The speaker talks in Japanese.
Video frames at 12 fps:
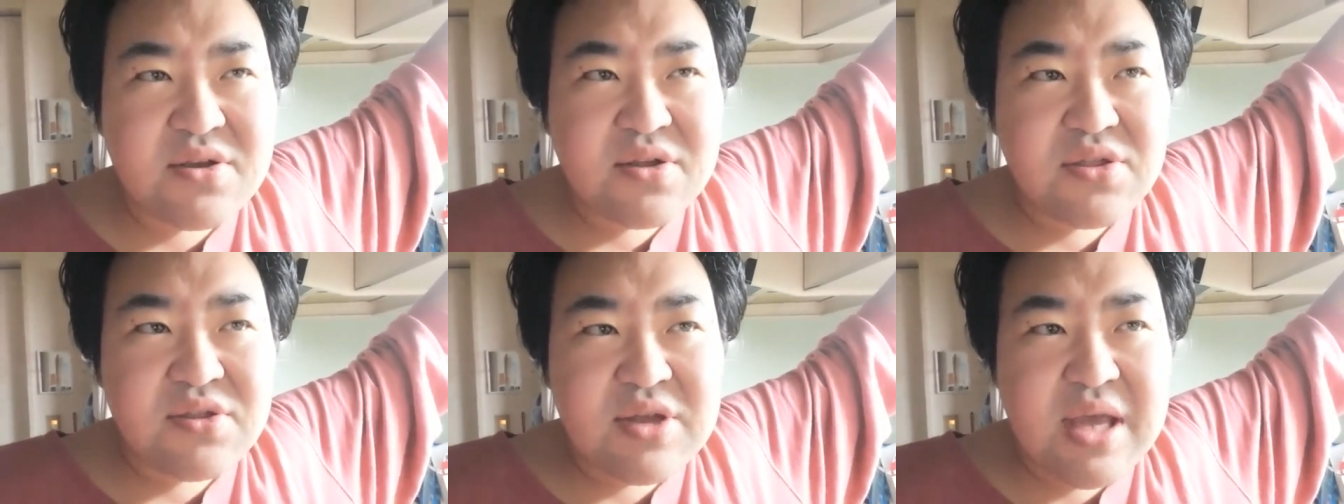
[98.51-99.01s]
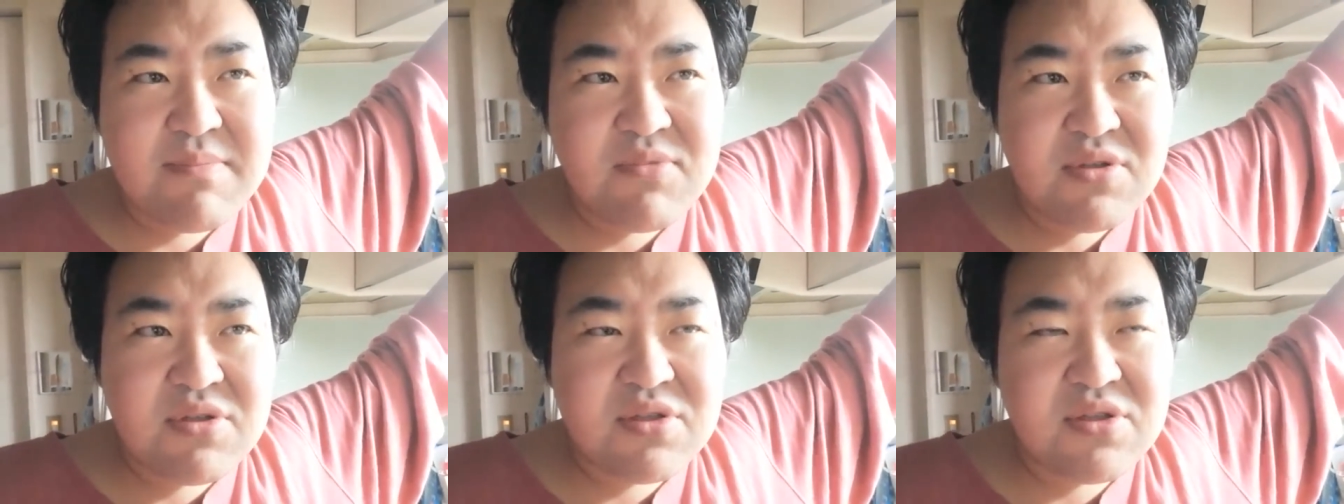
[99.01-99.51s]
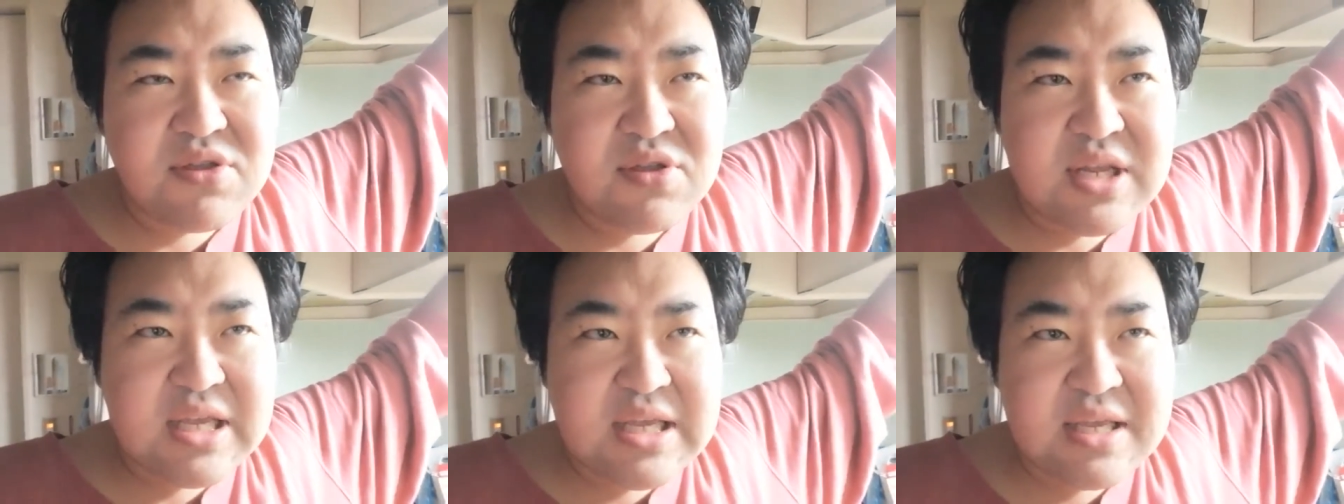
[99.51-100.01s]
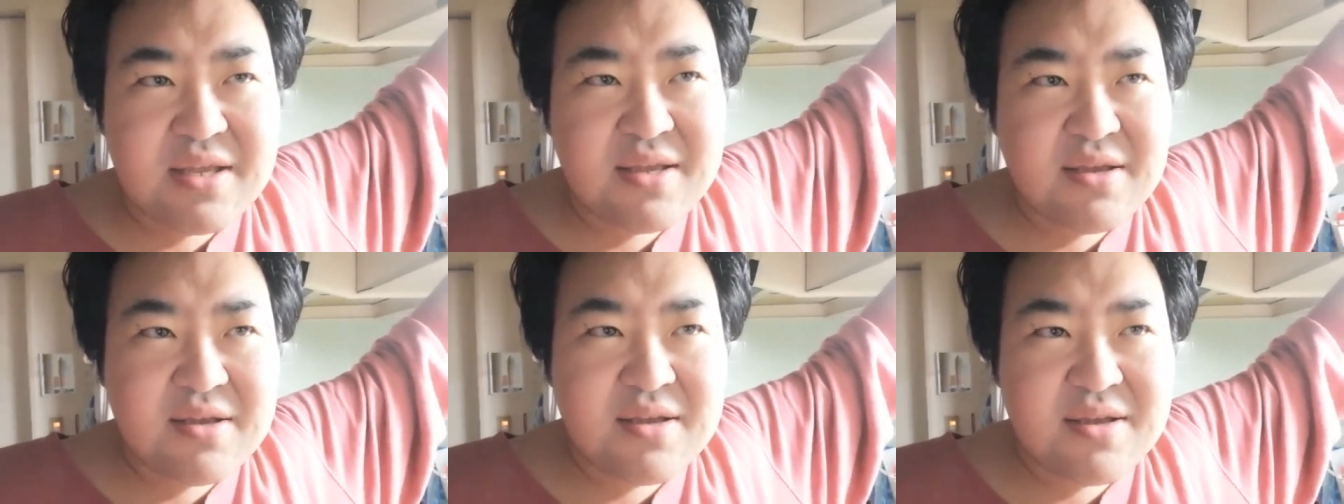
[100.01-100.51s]
XM3
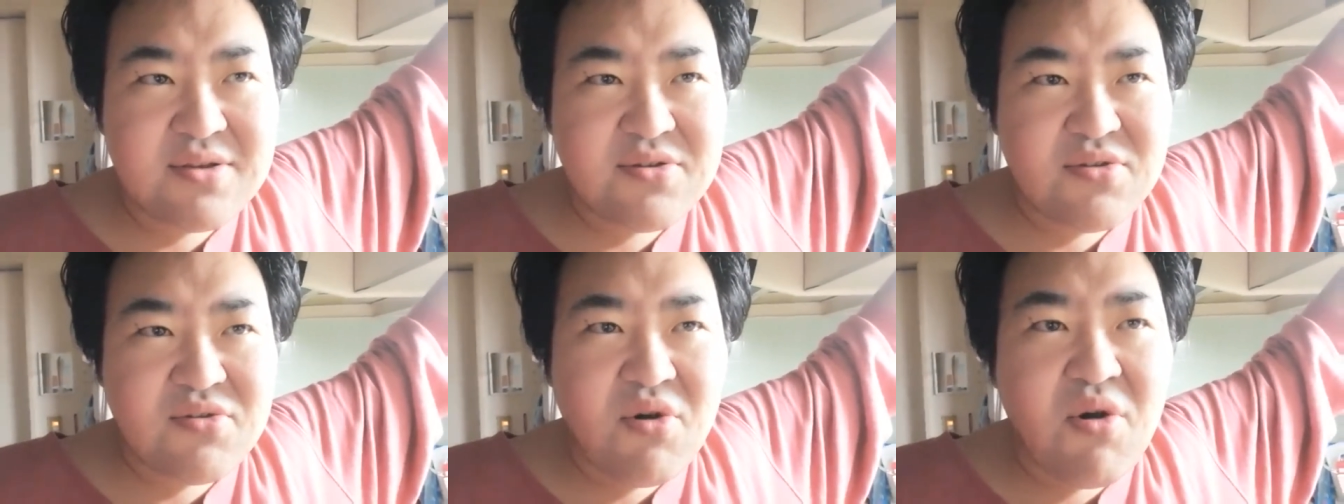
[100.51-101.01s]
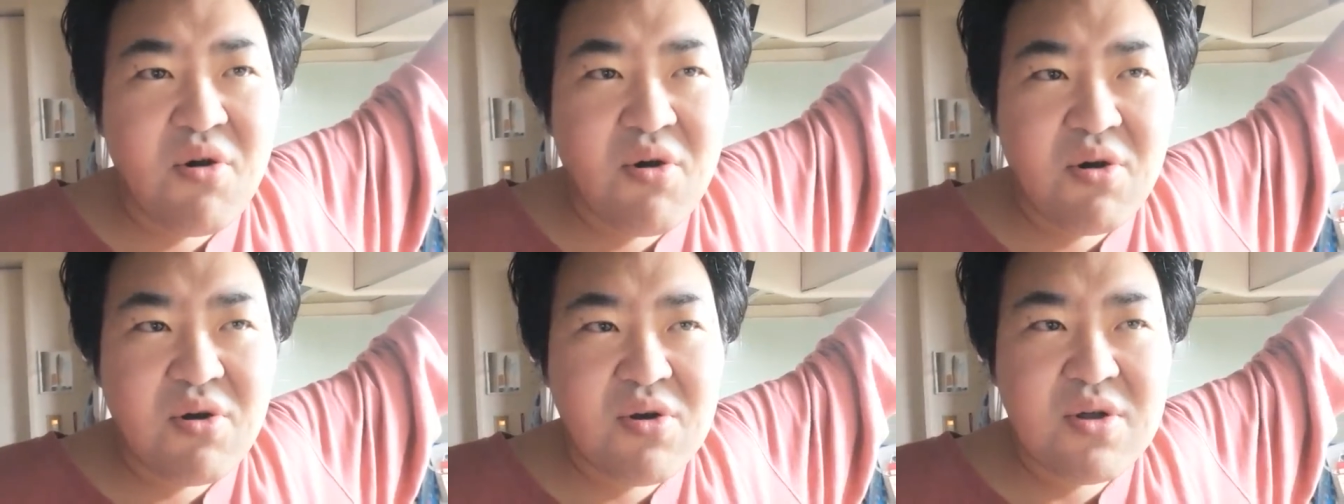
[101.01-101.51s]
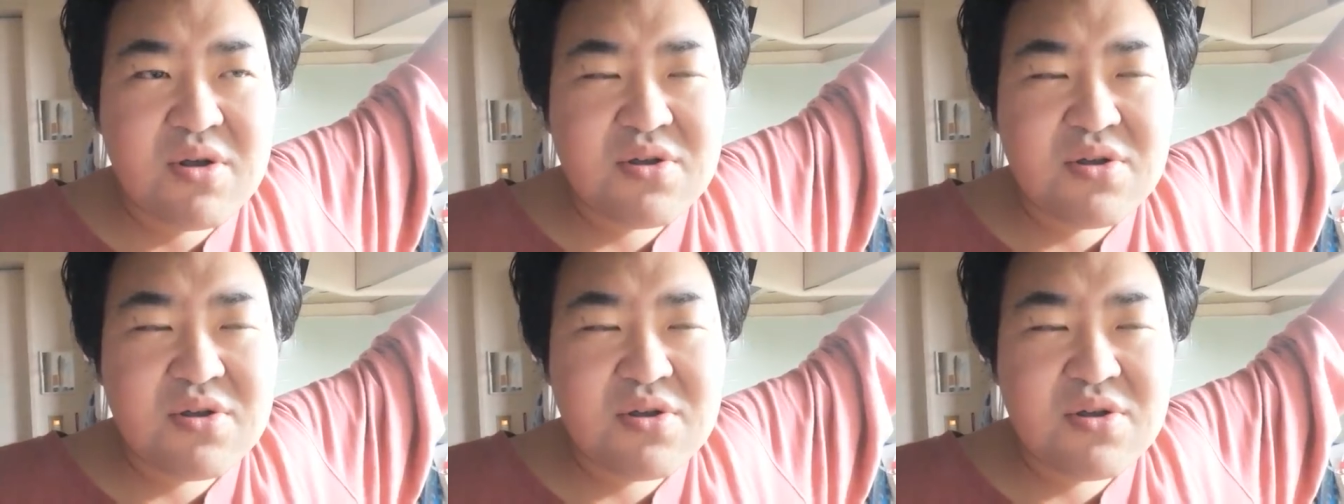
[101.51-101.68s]
を、